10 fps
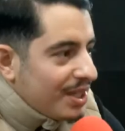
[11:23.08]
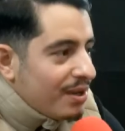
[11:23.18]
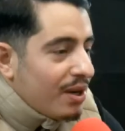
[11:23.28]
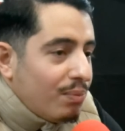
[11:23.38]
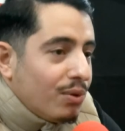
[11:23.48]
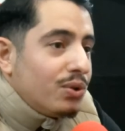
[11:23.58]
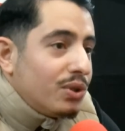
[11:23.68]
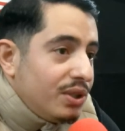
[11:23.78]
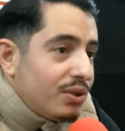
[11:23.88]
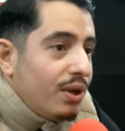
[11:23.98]
Alors pour ceux qui
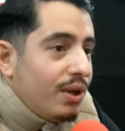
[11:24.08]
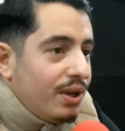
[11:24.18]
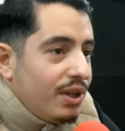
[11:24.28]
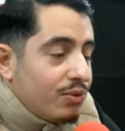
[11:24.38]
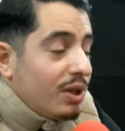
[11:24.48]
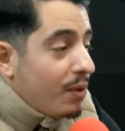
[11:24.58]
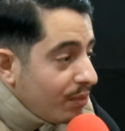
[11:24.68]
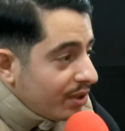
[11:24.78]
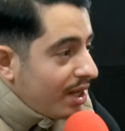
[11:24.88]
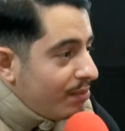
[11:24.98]
seuls, euh, souhaitent prendre
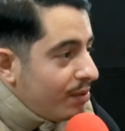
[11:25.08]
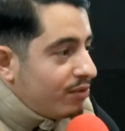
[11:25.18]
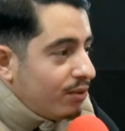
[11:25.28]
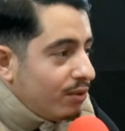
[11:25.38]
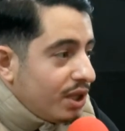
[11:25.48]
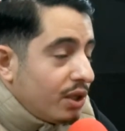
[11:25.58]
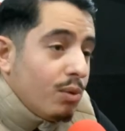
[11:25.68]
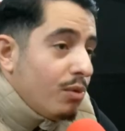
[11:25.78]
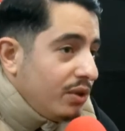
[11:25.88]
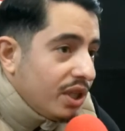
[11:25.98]
mon album, faut directement
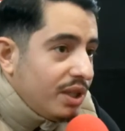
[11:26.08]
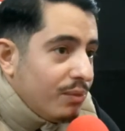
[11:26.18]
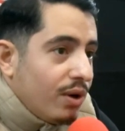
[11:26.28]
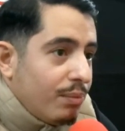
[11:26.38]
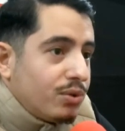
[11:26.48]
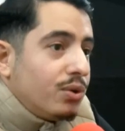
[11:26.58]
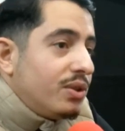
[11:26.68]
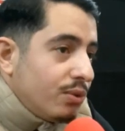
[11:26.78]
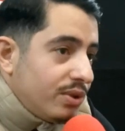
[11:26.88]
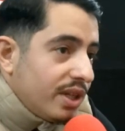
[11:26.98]
venir chez moi. Pour ceux qui sont
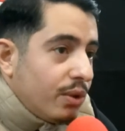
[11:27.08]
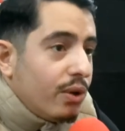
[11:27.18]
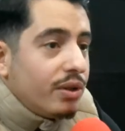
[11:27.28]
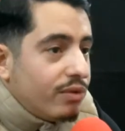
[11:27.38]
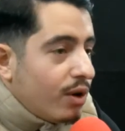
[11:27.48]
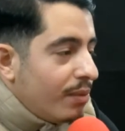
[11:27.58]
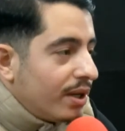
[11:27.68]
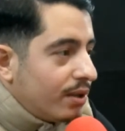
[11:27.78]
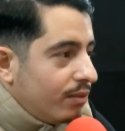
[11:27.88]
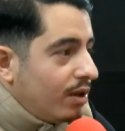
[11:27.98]
du secteur hein, de Forbach, bac
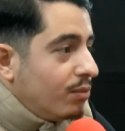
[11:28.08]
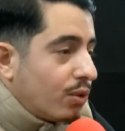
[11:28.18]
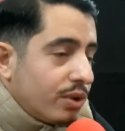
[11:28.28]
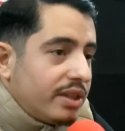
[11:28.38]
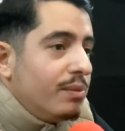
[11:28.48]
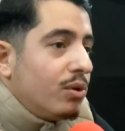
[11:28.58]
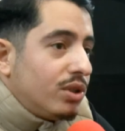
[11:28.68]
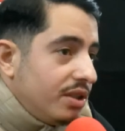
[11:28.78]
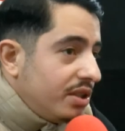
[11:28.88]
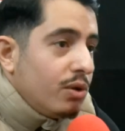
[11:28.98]
euh, voilà, vous me contactez, moi je
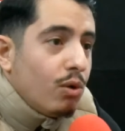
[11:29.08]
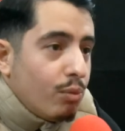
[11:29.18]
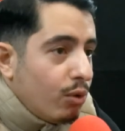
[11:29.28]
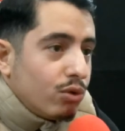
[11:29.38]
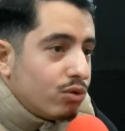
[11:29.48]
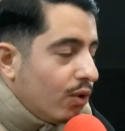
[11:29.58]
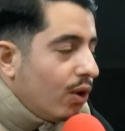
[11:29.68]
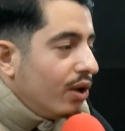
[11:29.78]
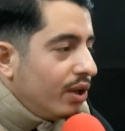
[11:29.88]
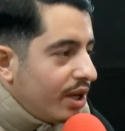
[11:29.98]
les ai, on, se voit
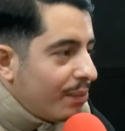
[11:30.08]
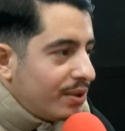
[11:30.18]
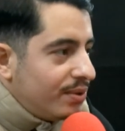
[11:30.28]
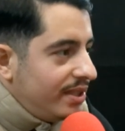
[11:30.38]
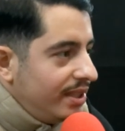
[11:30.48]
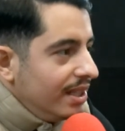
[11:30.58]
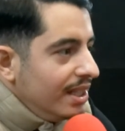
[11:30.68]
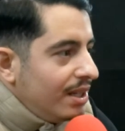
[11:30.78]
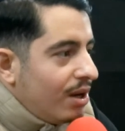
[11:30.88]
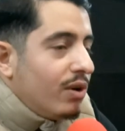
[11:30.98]
et y a pas de souci.
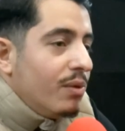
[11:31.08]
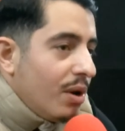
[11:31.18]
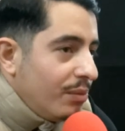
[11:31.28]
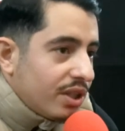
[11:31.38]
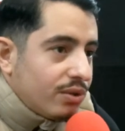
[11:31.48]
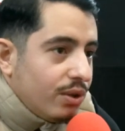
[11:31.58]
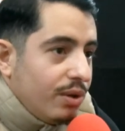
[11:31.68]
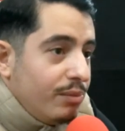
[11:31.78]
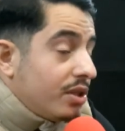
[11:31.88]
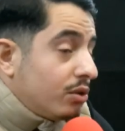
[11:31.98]
Envoyez-moi un message, euh,
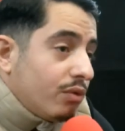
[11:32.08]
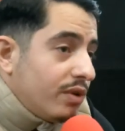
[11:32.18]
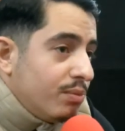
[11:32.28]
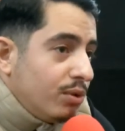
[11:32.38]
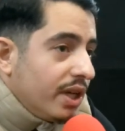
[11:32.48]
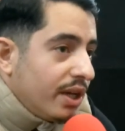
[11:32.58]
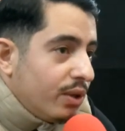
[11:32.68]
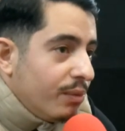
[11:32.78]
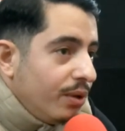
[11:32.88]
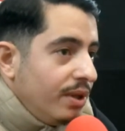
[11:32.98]
sur Facebook
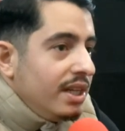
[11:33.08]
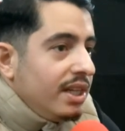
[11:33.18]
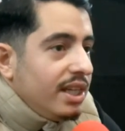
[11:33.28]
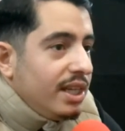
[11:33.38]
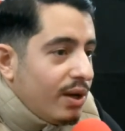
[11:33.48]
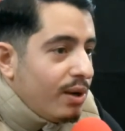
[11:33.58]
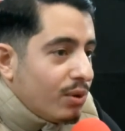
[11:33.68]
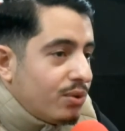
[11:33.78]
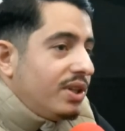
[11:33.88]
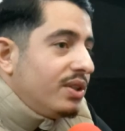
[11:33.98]
directement. Et pour
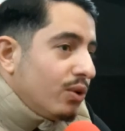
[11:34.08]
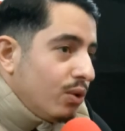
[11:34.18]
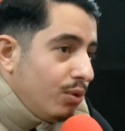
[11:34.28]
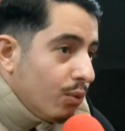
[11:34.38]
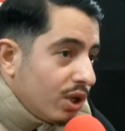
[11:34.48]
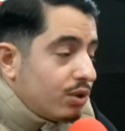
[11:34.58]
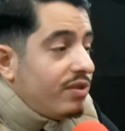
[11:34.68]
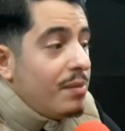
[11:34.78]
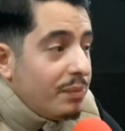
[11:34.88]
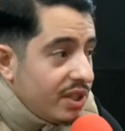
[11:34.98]
ceux qui sont de plus loin, je fais
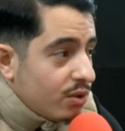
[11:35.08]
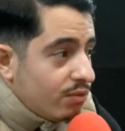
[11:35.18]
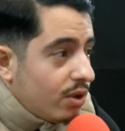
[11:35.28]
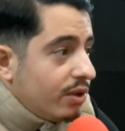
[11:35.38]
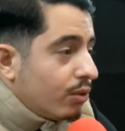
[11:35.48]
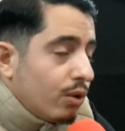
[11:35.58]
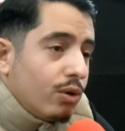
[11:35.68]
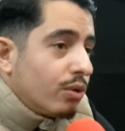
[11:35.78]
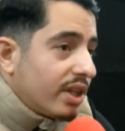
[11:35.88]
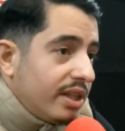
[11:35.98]
même des envois, donc
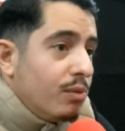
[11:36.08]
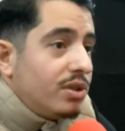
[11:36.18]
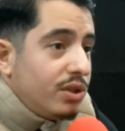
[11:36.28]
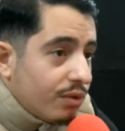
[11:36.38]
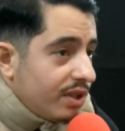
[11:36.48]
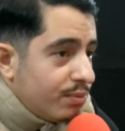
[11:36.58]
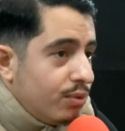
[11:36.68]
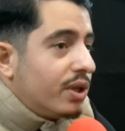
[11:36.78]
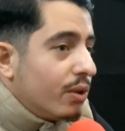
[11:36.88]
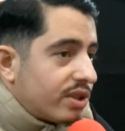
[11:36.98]
contactez-moi aussi sur Facebook
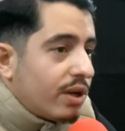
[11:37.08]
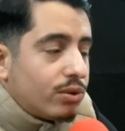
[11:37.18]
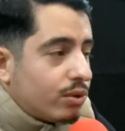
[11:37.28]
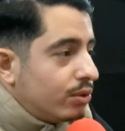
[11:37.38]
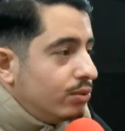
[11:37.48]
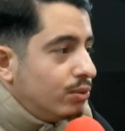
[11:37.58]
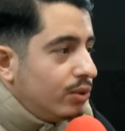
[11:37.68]
et on s'arrange entre nous.